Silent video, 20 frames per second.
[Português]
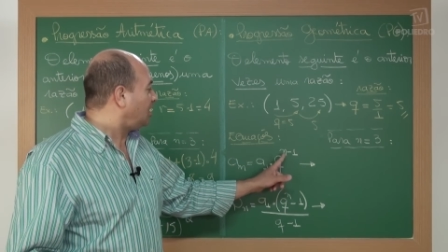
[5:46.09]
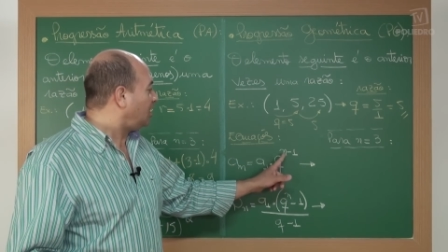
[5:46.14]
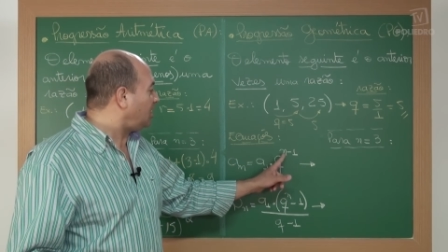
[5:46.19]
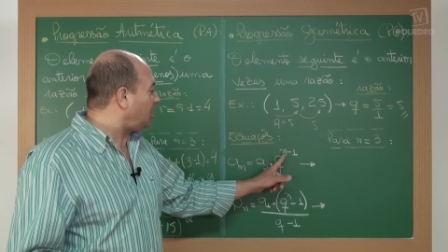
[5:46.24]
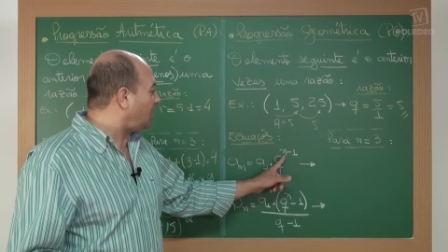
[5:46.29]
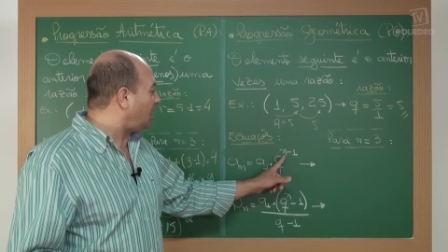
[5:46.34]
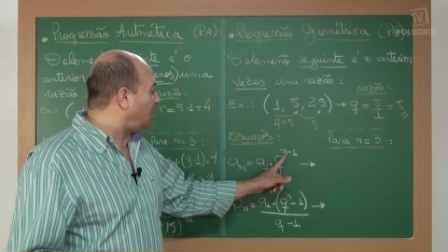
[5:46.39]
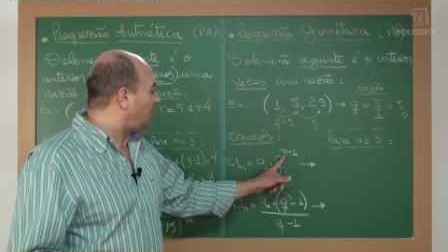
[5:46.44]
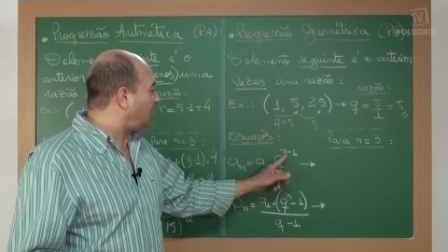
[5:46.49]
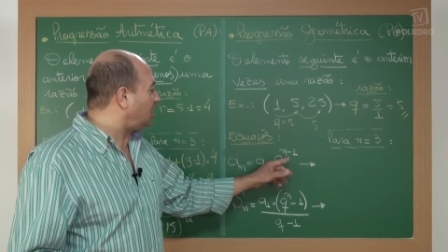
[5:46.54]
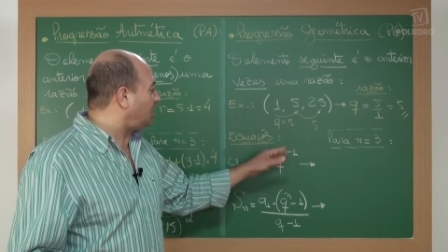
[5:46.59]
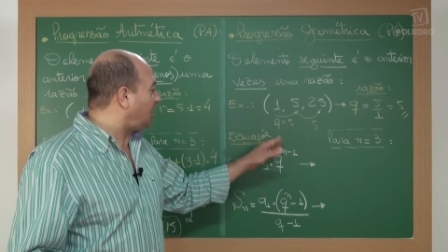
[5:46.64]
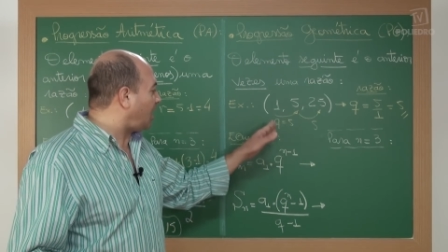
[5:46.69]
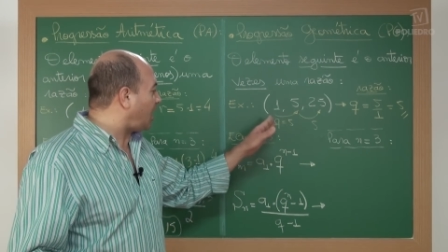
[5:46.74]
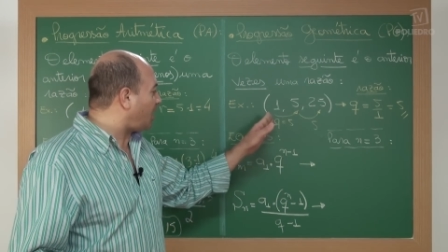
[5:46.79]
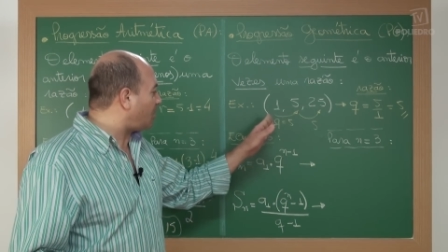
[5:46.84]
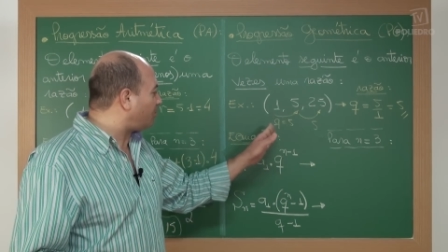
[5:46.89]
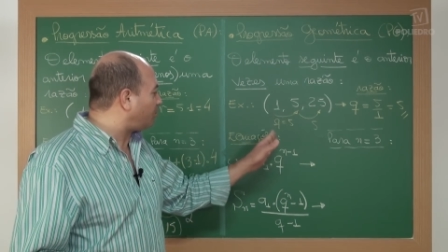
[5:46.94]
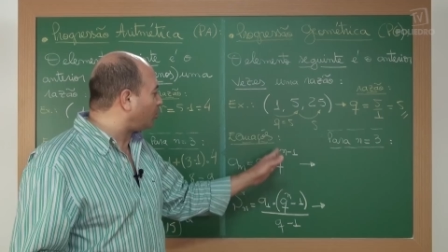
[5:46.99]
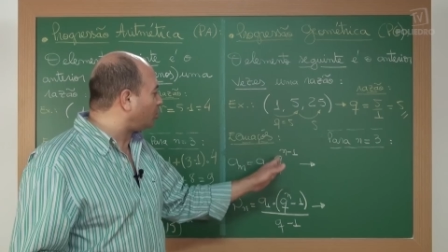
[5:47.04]
e N
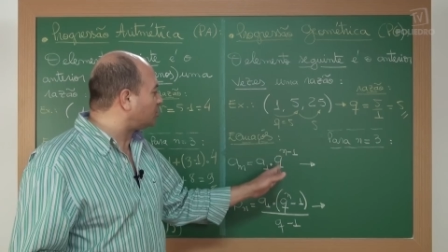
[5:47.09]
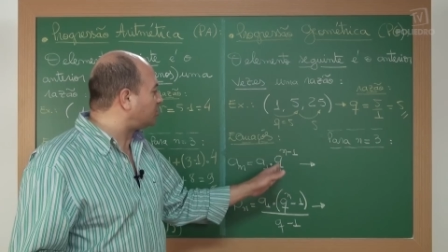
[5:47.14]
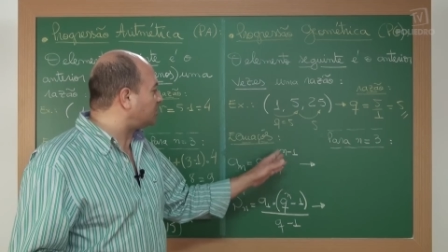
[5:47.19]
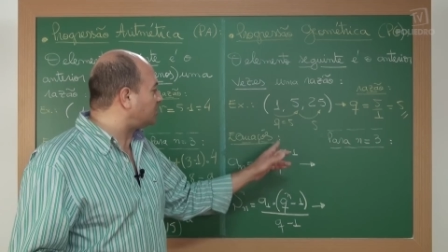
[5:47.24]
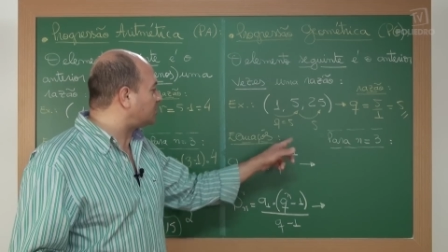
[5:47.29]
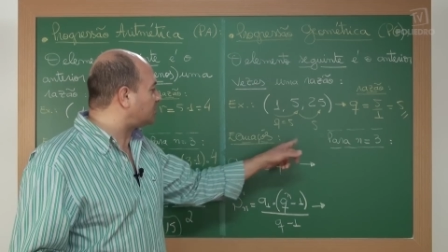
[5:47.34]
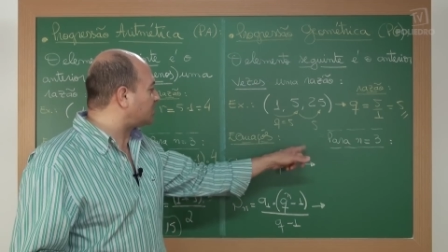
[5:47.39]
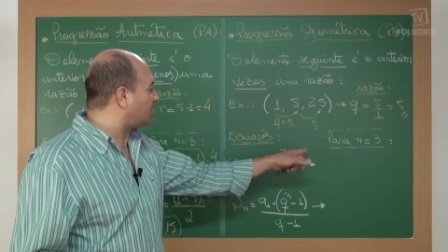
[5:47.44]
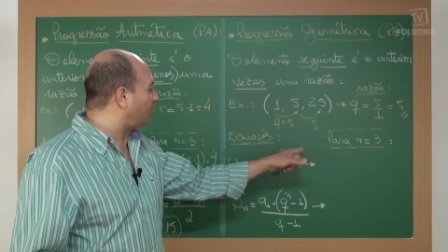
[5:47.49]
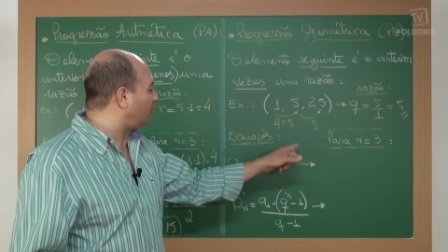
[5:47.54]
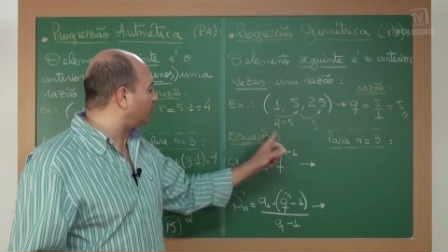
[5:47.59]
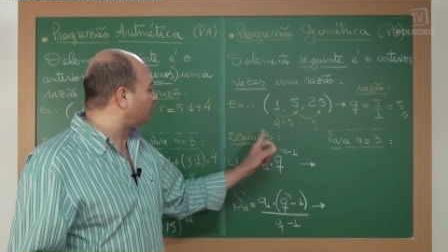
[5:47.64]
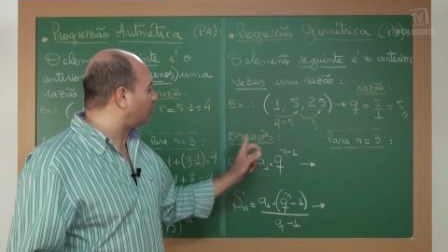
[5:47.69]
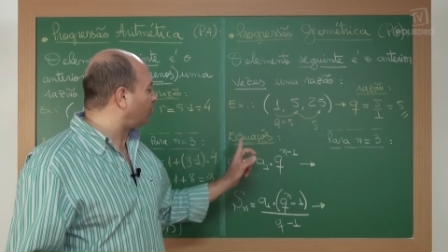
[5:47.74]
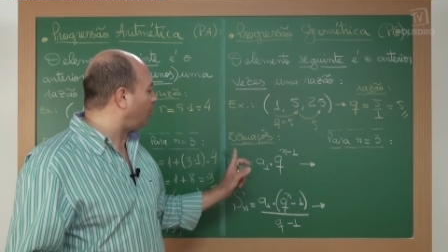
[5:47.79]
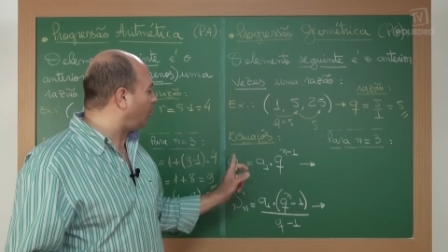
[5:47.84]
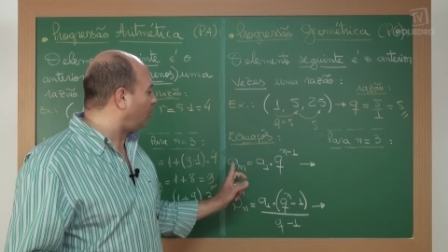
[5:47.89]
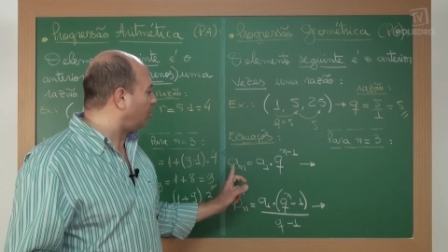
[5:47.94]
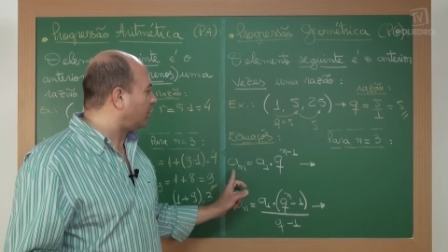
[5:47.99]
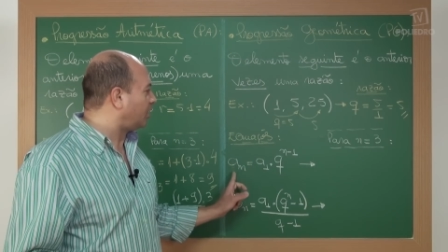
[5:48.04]
é a posição
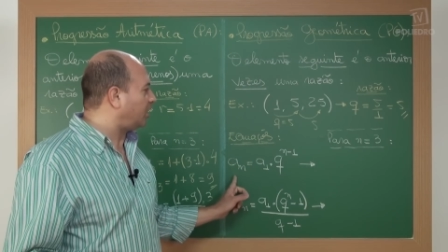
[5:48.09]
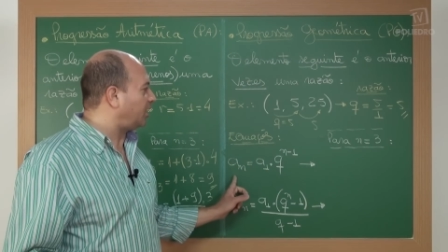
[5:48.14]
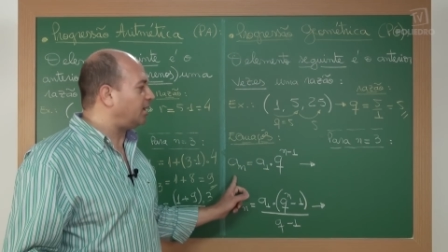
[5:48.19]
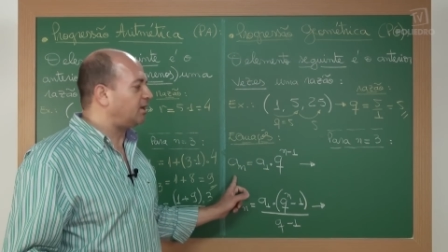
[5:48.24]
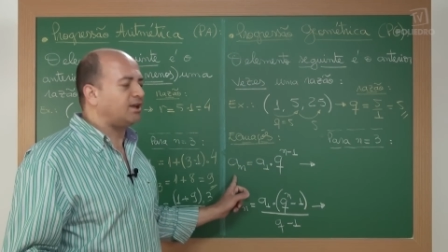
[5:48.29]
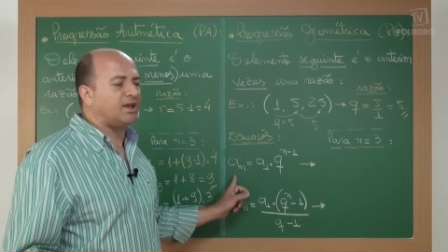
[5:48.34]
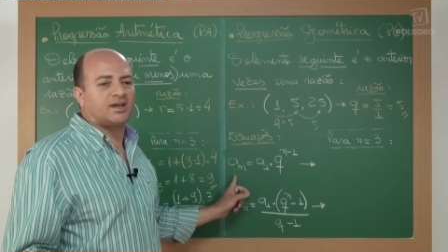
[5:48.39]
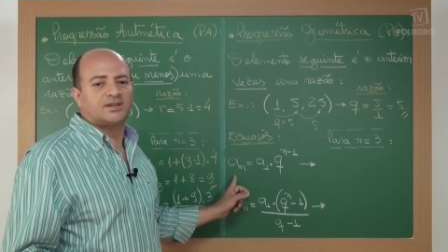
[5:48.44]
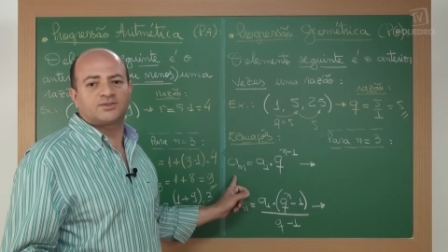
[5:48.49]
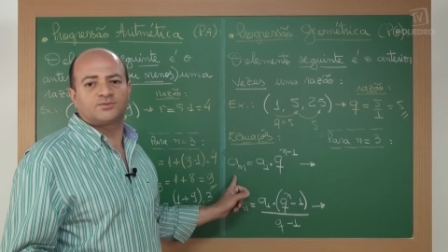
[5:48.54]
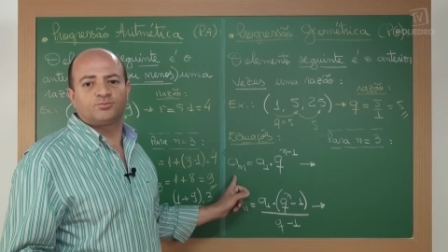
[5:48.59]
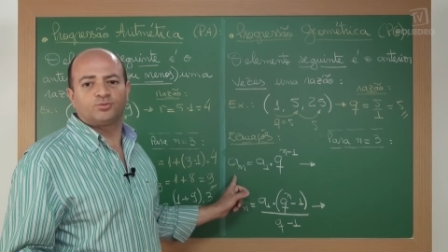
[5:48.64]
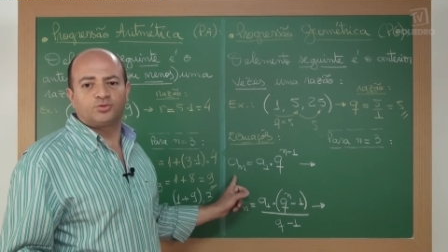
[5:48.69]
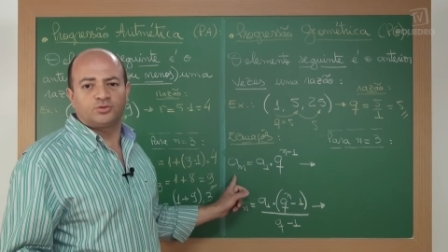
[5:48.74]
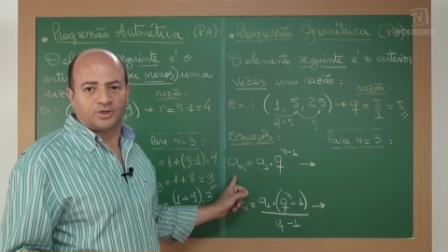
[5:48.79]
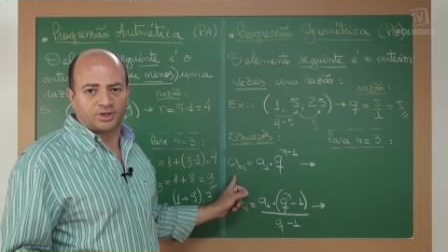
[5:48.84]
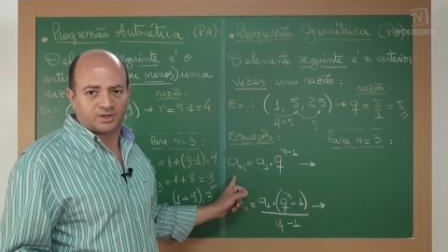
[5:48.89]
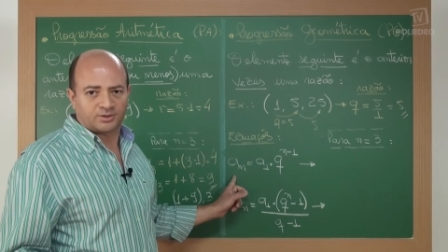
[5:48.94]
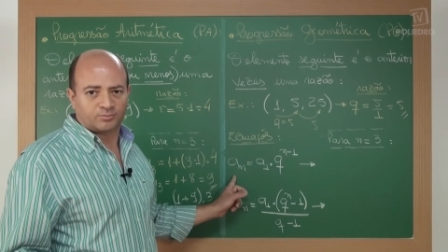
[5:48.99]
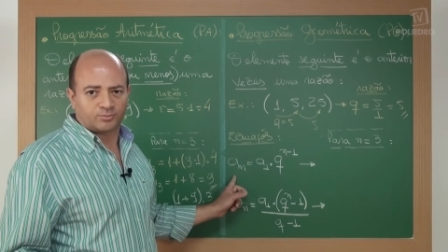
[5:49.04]
do enésimo
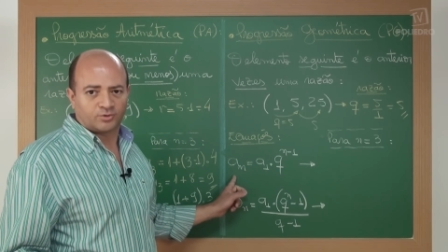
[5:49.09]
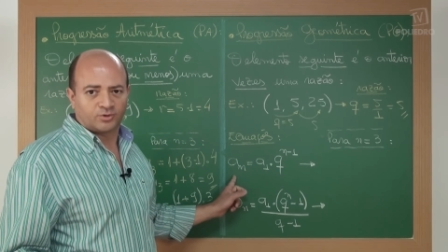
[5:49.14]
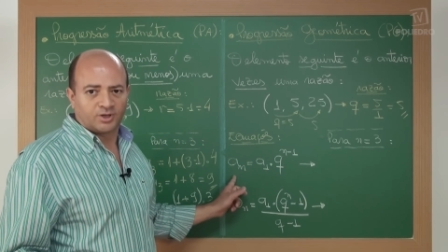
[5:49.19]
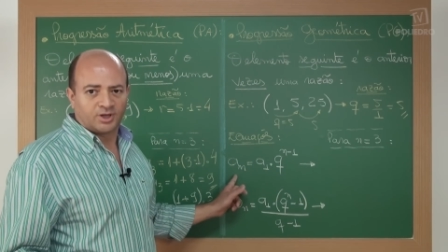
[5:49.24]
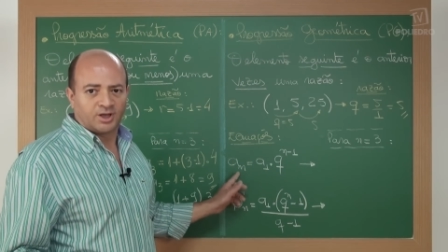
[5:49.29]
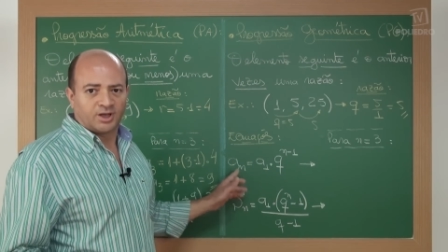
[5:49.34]
termo.